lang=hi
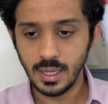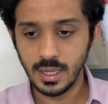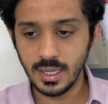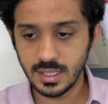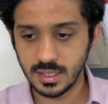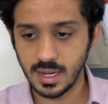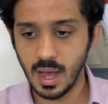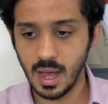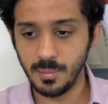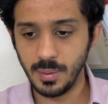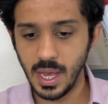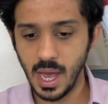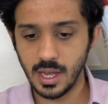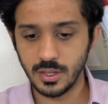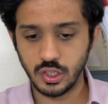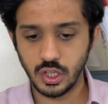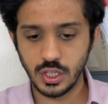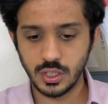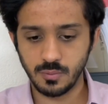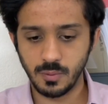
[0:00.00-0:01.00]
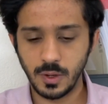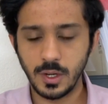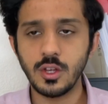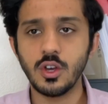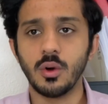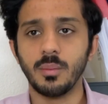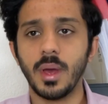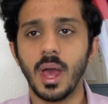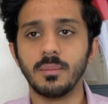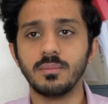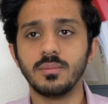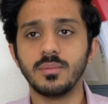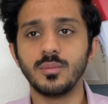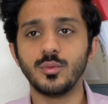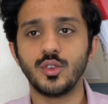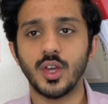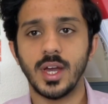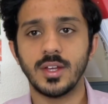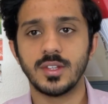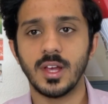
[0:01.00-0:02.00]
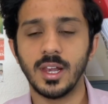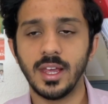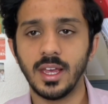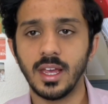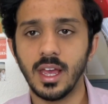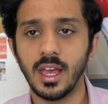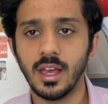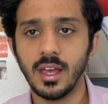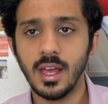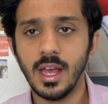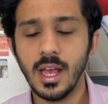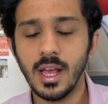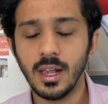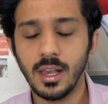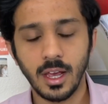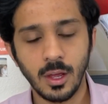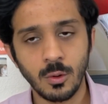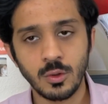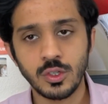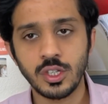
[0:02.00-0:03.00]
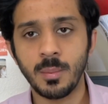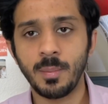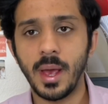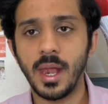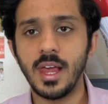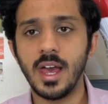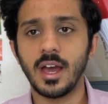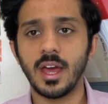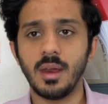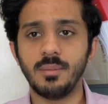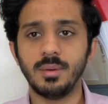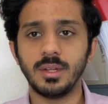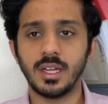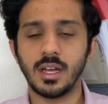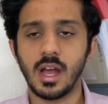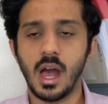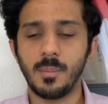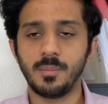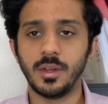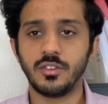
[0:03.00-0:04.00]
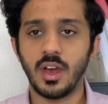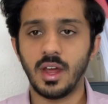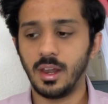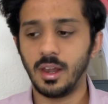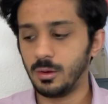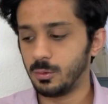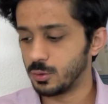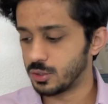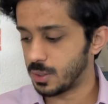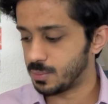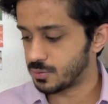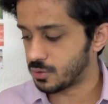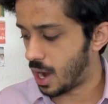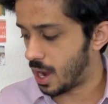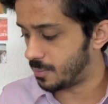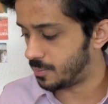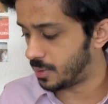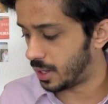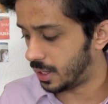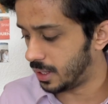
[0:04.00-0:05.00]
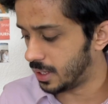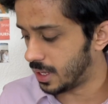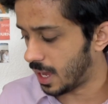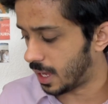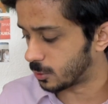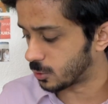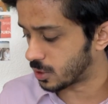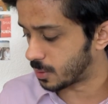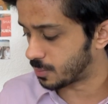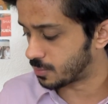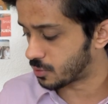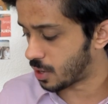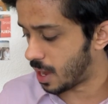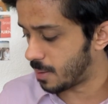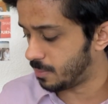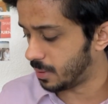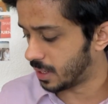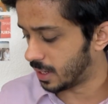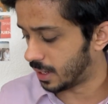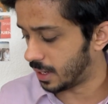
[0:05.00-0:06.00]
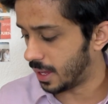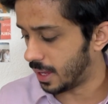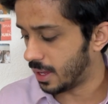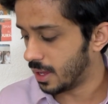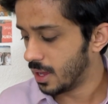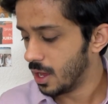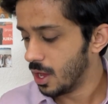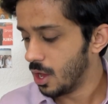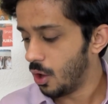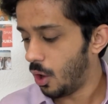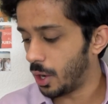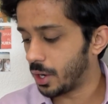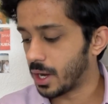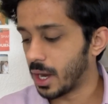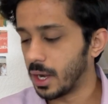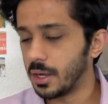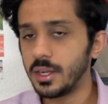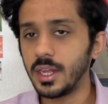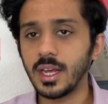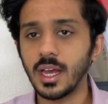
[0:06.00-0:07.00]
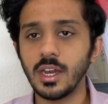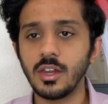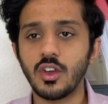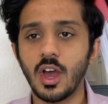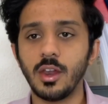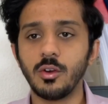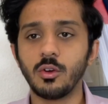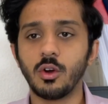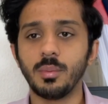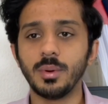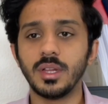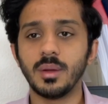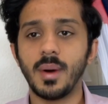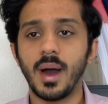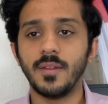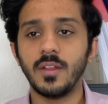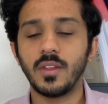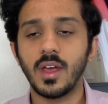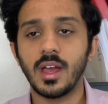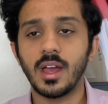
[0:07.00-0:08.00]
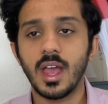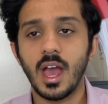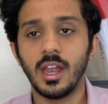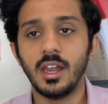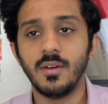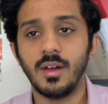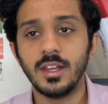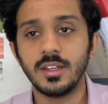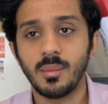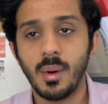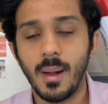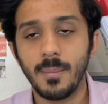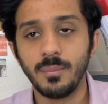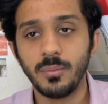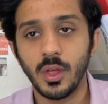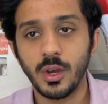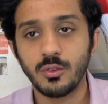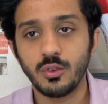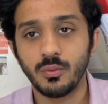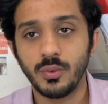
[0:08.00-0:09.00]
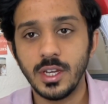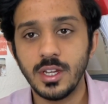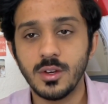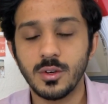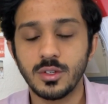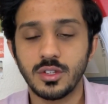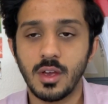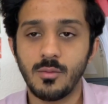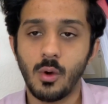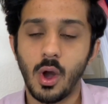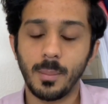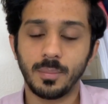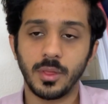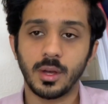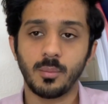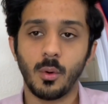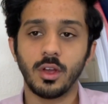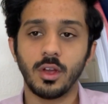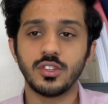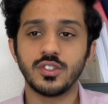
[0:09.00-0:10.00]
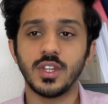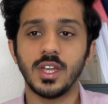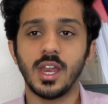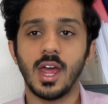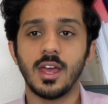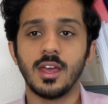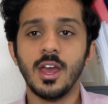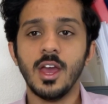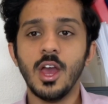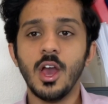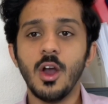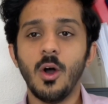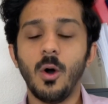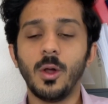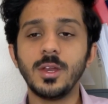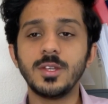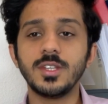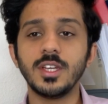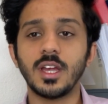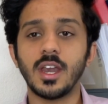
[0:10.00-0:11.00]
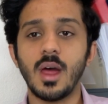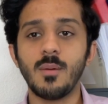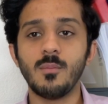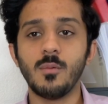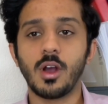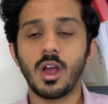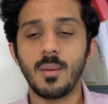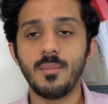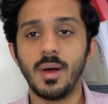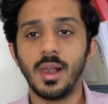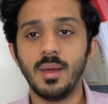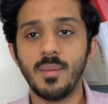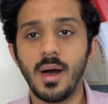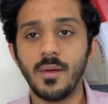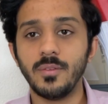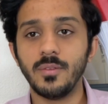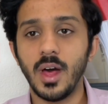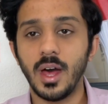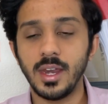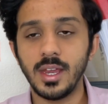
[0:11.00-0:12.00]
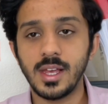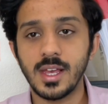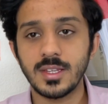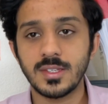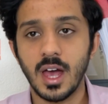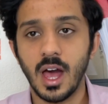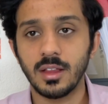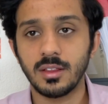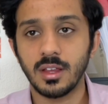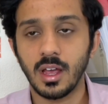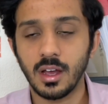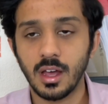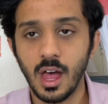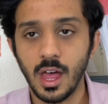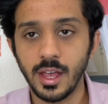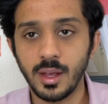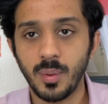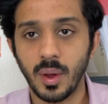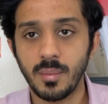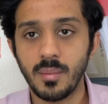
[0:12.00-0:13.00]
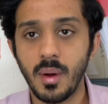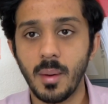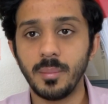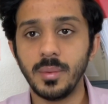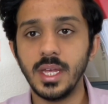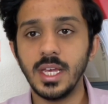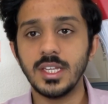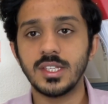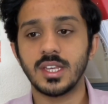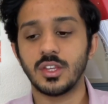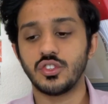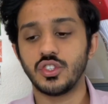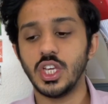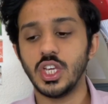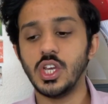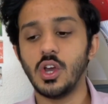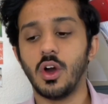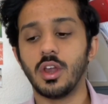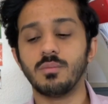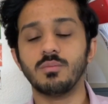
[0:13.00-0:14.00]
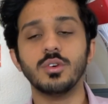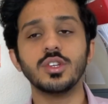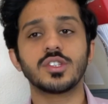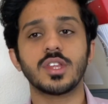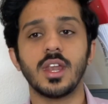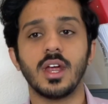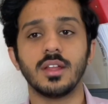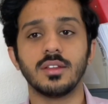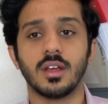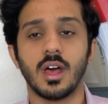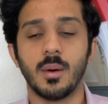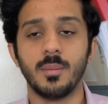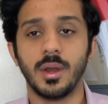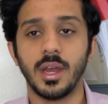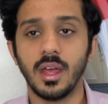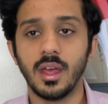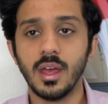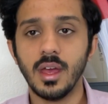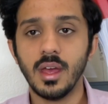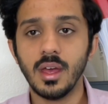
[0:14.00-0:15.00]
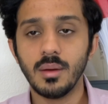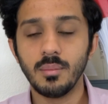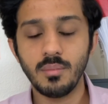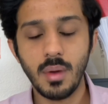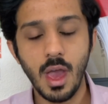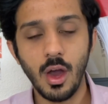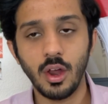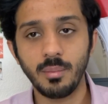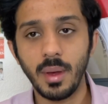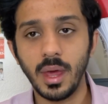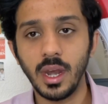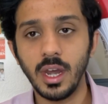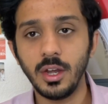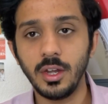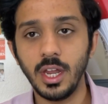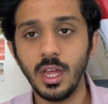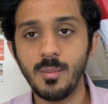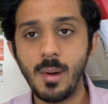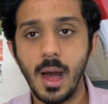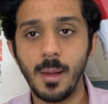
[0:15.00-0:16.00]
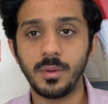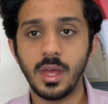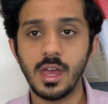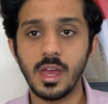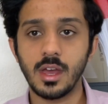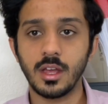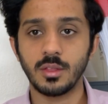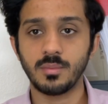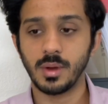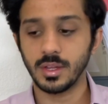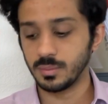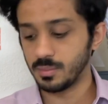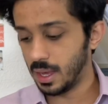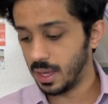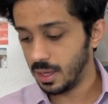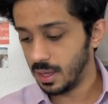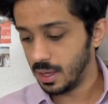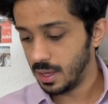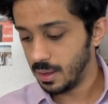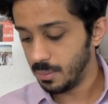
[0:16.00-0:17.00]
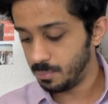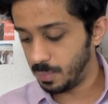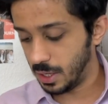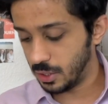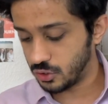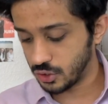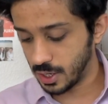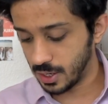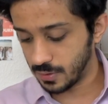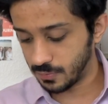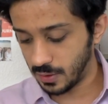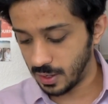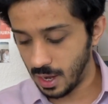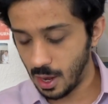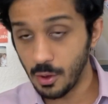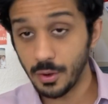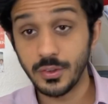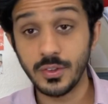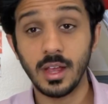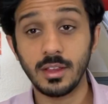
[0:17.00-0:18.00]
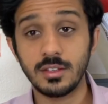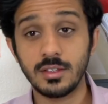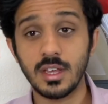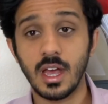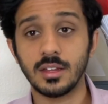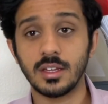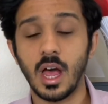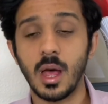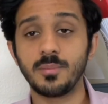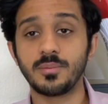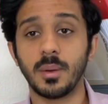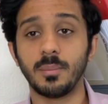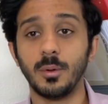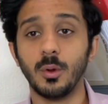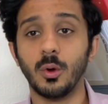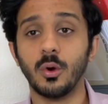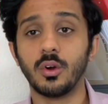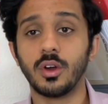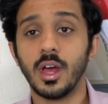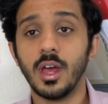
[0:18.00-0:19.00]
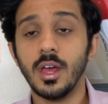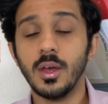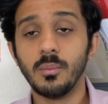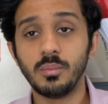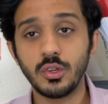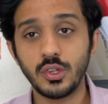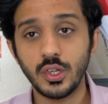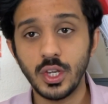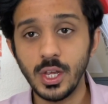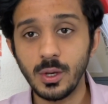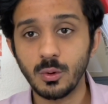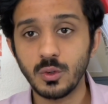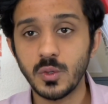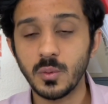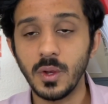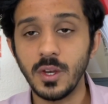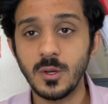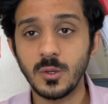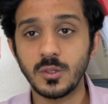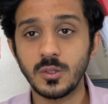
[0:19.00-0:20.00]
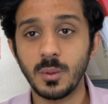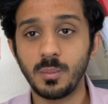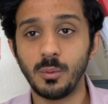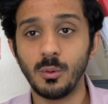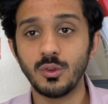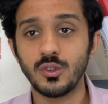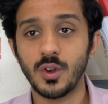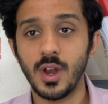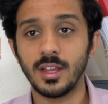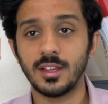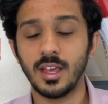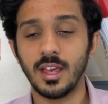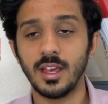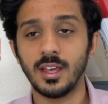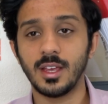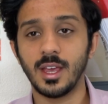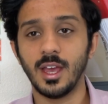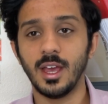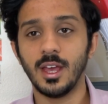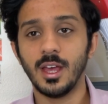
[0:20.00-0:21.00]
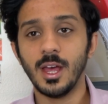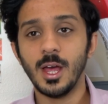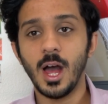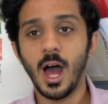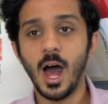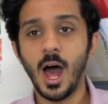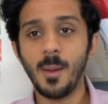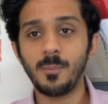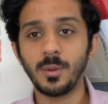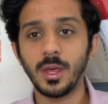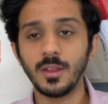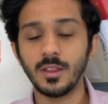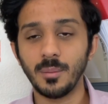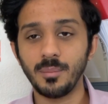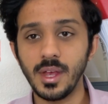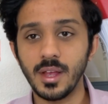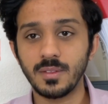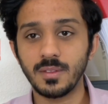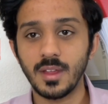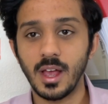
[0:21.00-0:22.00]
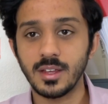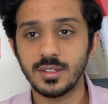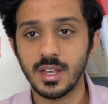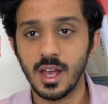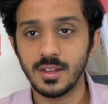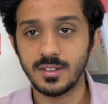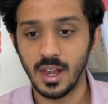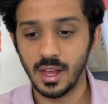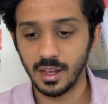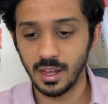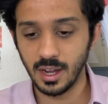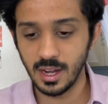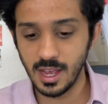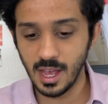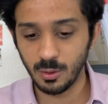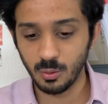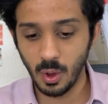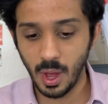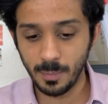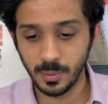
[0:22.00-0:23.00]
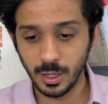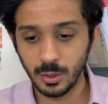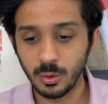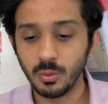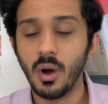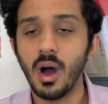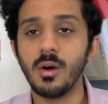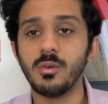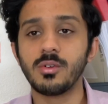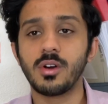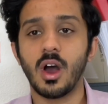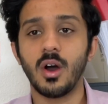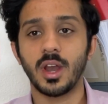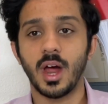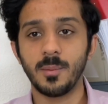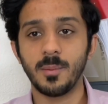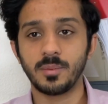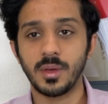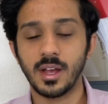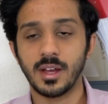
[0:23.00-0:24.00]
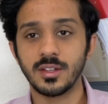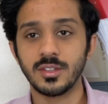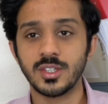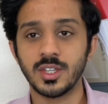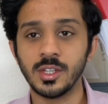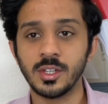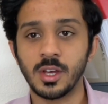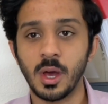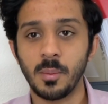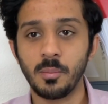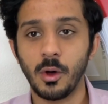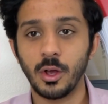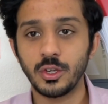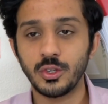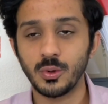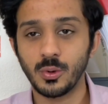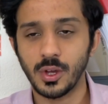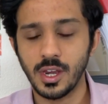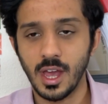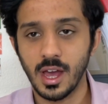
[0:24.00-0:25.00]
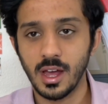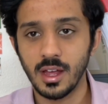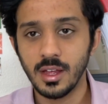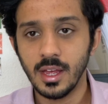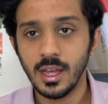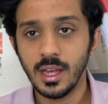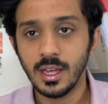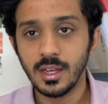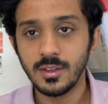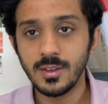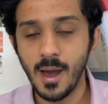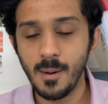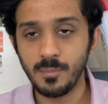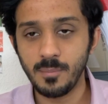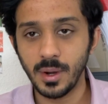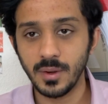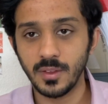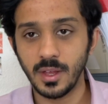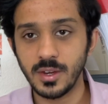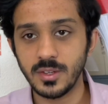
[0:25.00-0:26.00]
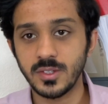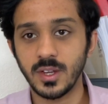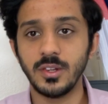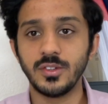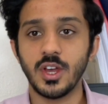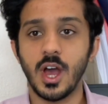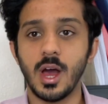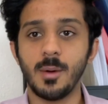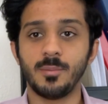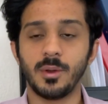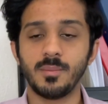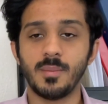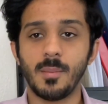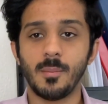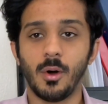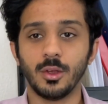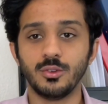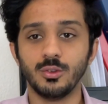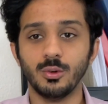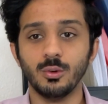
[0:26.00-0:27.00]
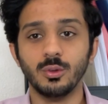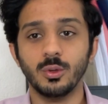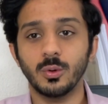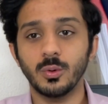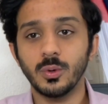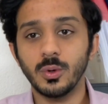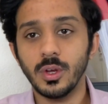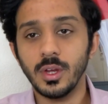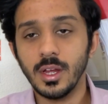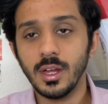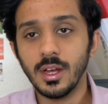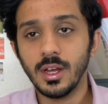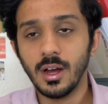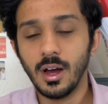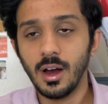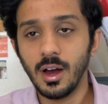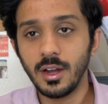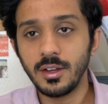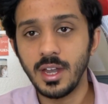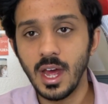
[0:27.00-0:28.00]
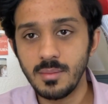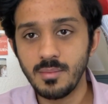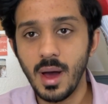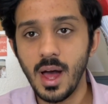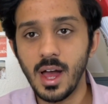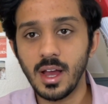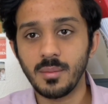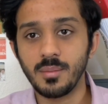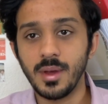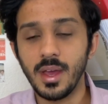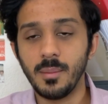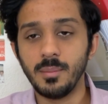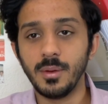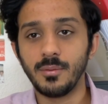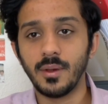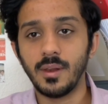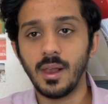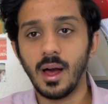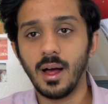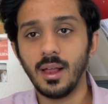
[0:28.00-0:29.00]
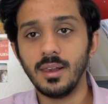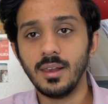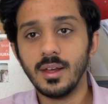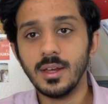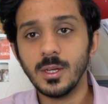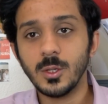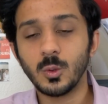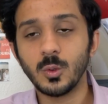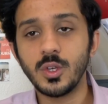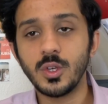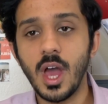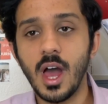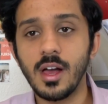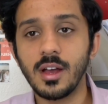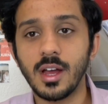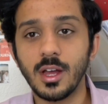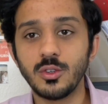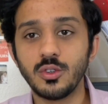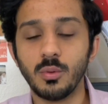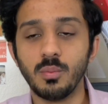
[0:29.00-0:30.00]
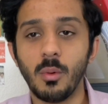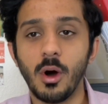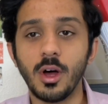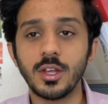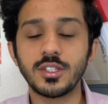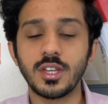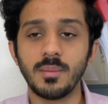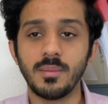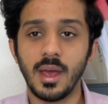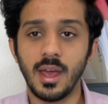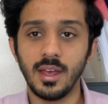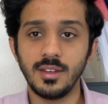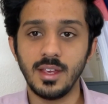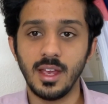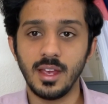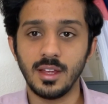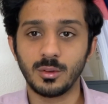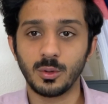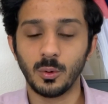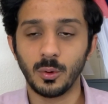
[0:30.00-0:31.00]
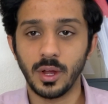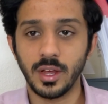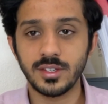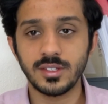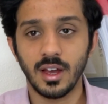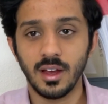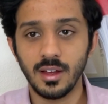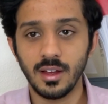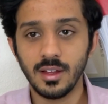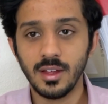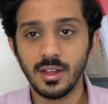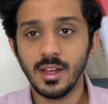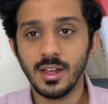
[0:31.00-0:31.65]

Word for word: इसका भी आज की इस वीडियो में हम जायजा लेंगे लेकिन उससे पहले अगर अभी तक आपने चैनल को सब्सक्राइब नहीं किया तो सब्सक्राइब भी कर लें और घंटी के निशान को भी दबा दें ताकि आने वाली तमाम तर जो वीडियोस हैं वो आप तक पहुंचती रहें और इसी तरह मुकम्मल ईमानदारी के साथ हकाइक पर मबनी सच्ची और मुस्तनद खबरें मैं और मेरी टीम आपकी खिदमत में पेश करते रहें और साथ साथ आप सब लोग पिछली कुछ वीडियो से पूछ रहे थे कि आपकी तबीयत नासाज लग रही है तो आपकी दुआओं का और आपके कंसर्न का बहुत शुक्रिया यहां पर दरअसल जहां पर मैं मौजूद हूं डेनमार्क में अभी फिलहाल तो यहाँ का जो मौसम है ये थोड़ा सा